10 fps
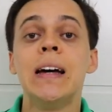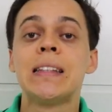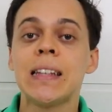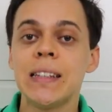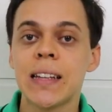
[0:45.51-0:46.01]

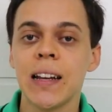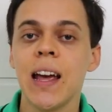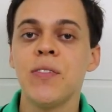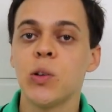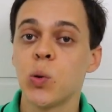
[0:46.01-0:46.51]
Se
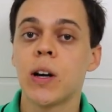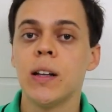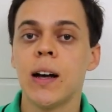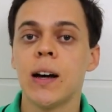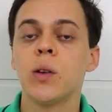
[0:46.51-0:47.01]
inscreva no
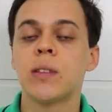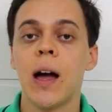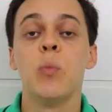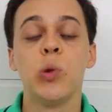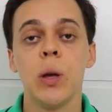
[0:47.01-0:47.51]
canal,
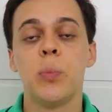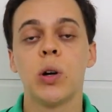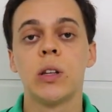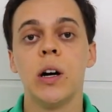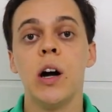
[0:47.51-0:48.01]
tá? É muito
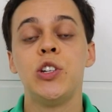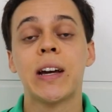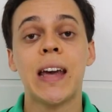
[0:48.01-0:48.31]
importante.